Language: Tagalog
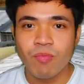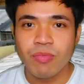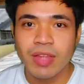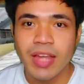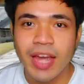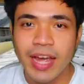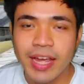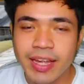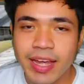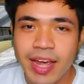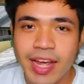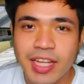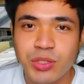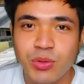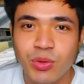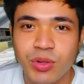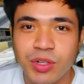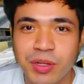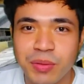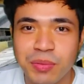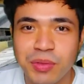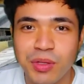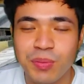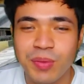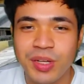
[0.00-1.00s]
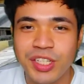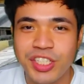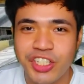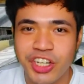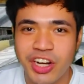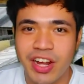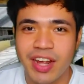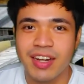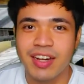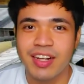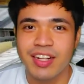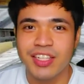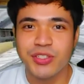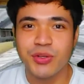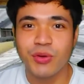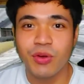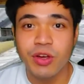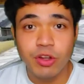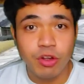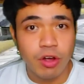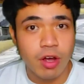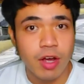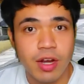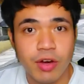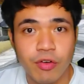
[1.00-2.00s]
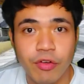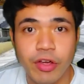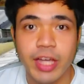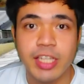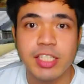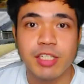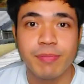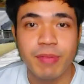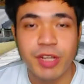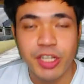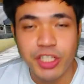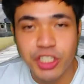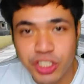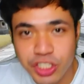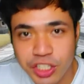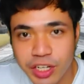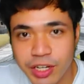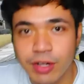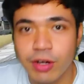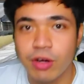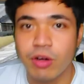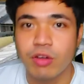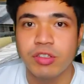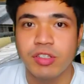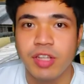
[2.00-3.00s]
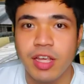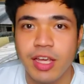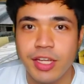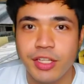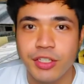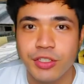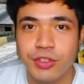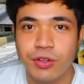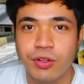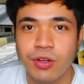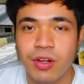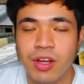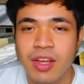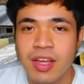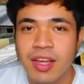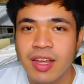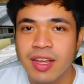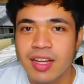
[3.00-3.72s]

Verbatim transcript: Hi guys! Welcome to my channel. So ngayong araw guys, may share ako sa inyo